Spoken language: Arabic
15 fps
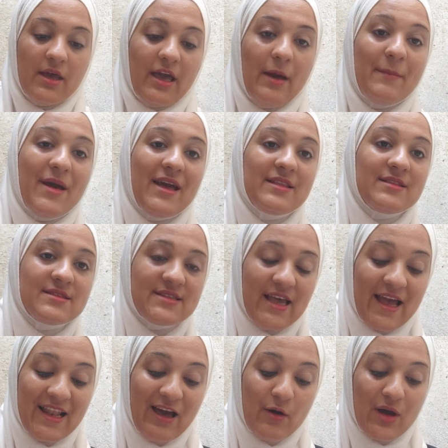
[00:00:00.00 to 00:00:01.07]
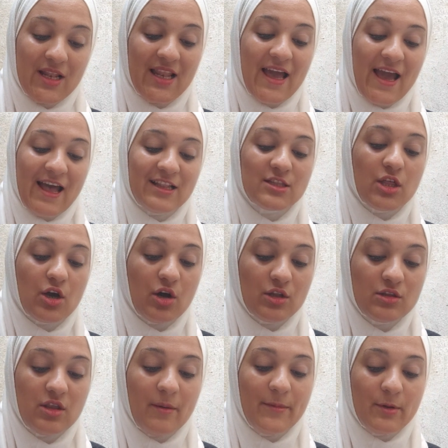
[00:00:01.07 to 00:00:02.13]
كمان سألها وقال لها هل
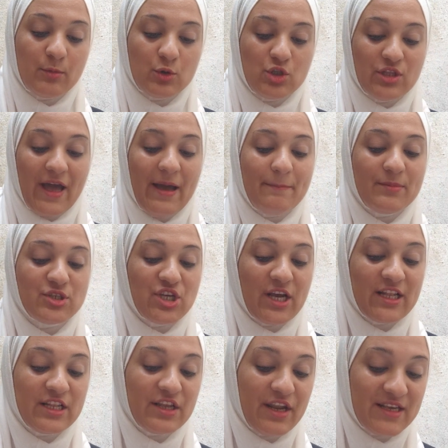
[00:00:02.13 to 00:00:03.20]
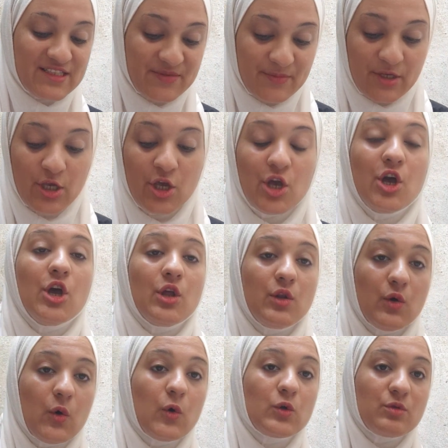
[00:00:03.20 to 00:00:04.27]
تقدم المتهم بشكل رسمي
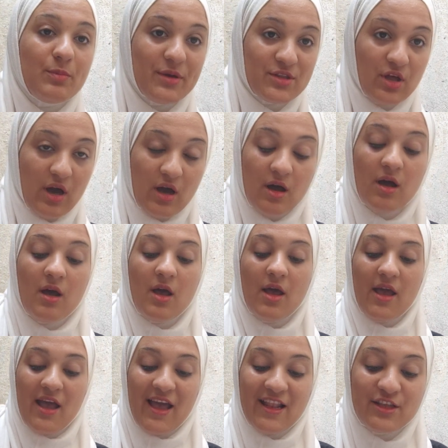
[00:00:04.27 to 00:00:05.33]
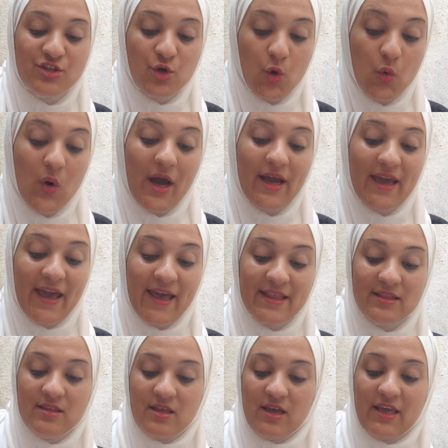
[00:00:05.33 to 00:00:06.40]
لخطبتها قالت هو
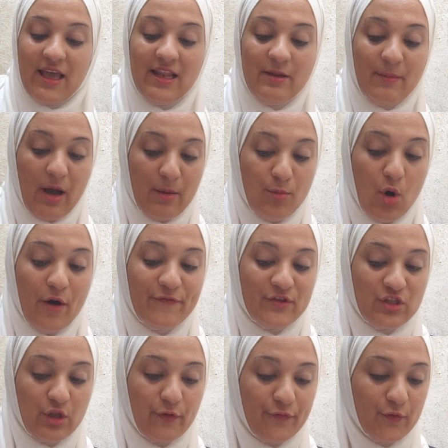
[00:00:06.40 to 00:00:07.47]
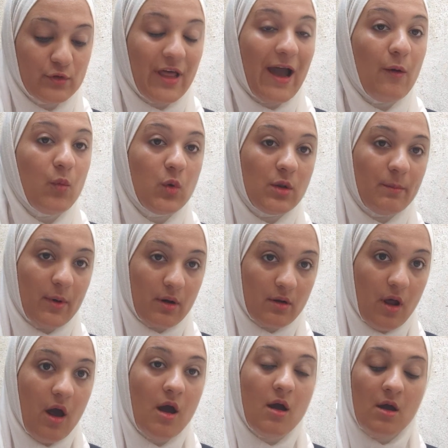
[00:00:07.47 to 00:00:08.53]
كان أكلم أبوها في التليفون أول
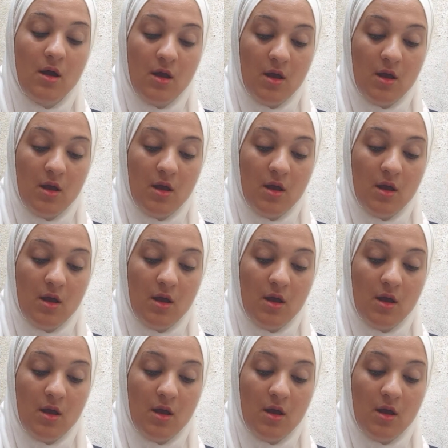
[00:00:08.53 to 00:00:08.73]
مرة